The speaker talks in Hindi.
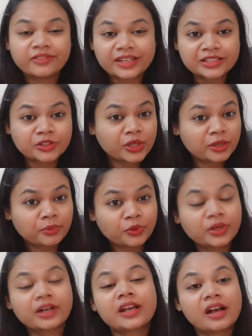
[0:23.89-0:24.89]
वैसे तो ये
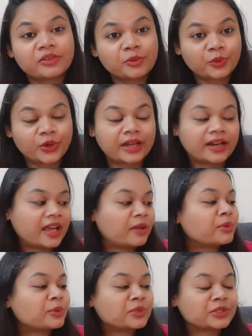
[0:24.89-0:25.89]
प्रोडक्ट काफ़ी पुराना
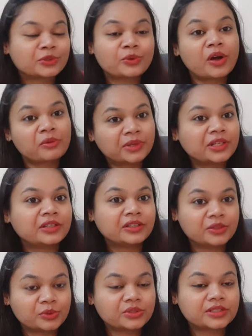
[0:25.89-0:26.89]
है पर मैं इसको अभी
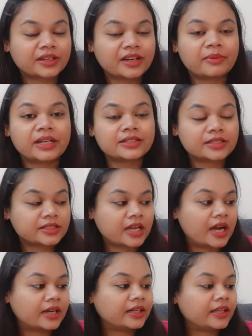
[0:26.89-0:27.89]
यूज़ करना मैंने
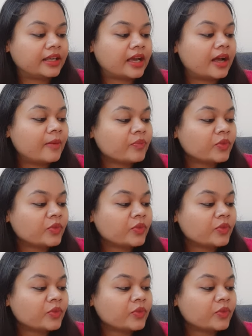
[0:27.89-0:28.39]
स्टार्ट किया